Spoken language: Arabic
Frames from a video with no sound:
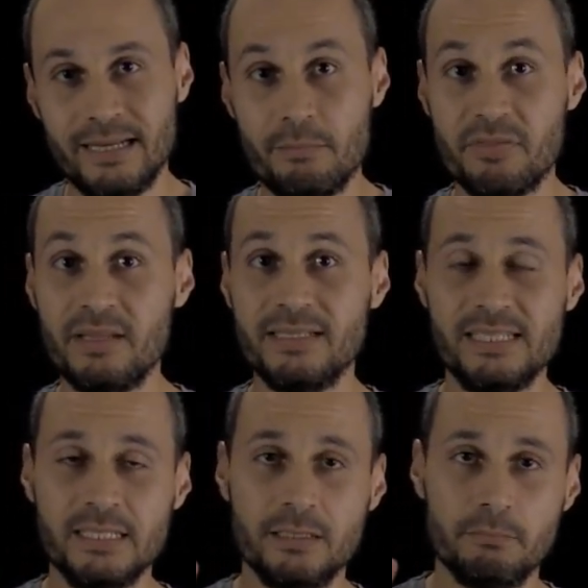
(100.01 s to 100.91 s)
الأمثلة
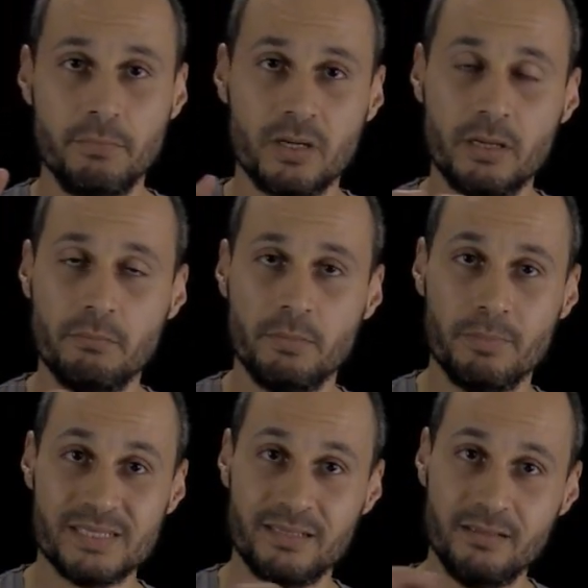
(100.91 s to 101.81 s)
دي برغم
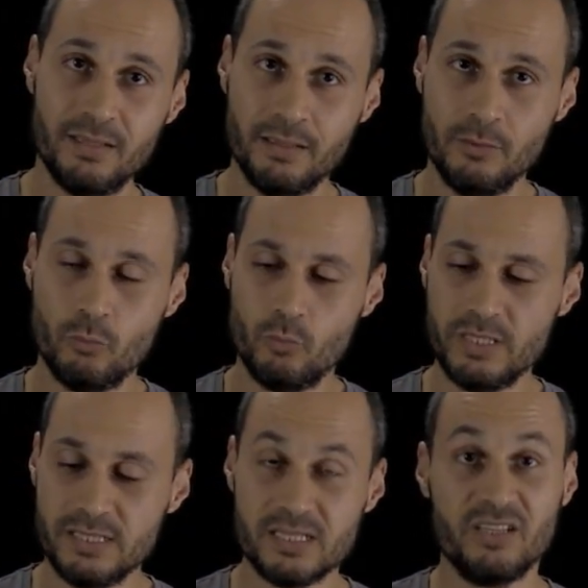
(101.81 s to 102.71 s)
بساطتها
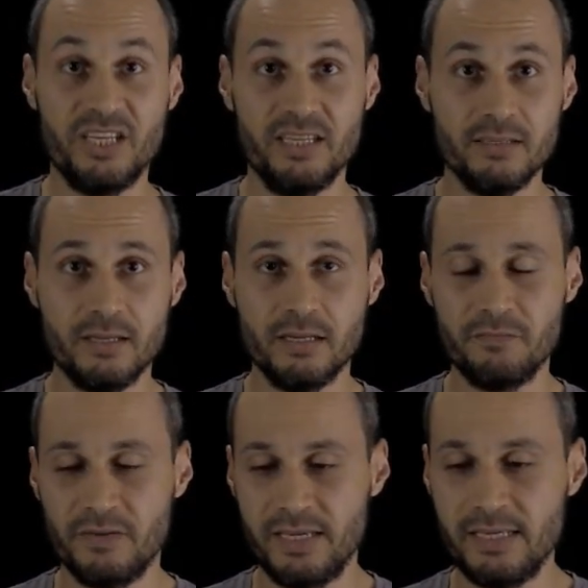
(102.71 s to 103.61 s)
وسطحيتها
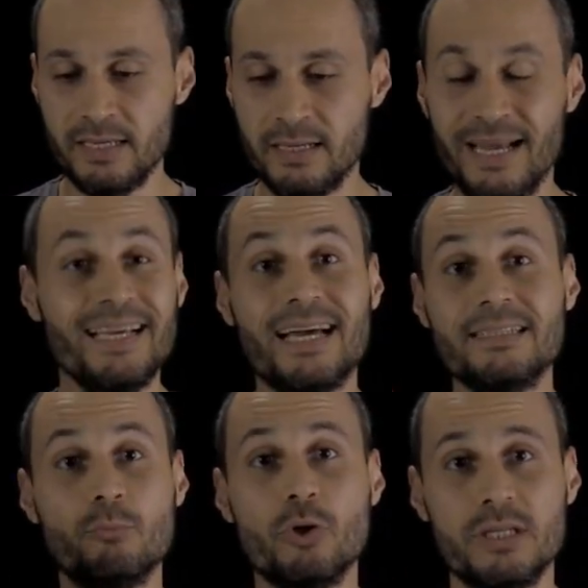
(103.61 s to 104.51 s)
فهي أي
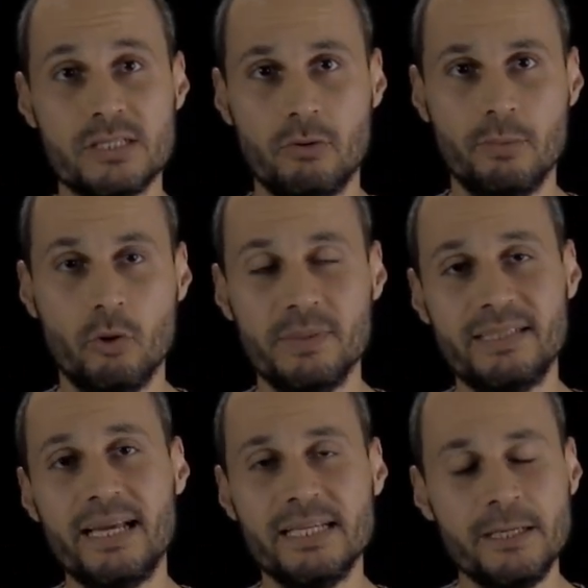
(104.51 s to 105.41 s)
حد ممكن يستوعبها
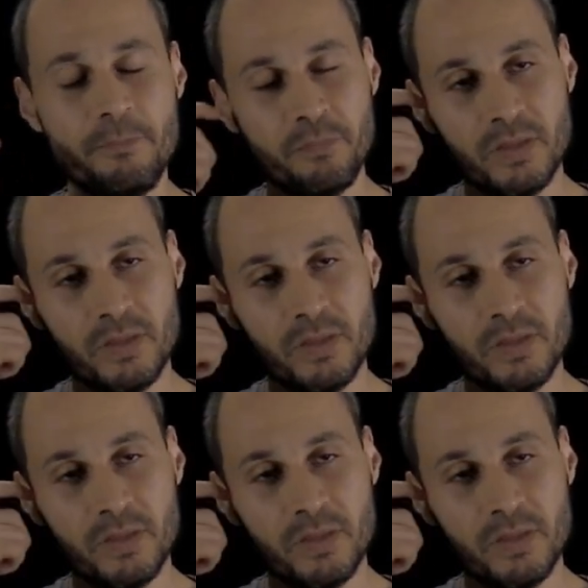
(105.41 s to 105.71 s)
وبالتالي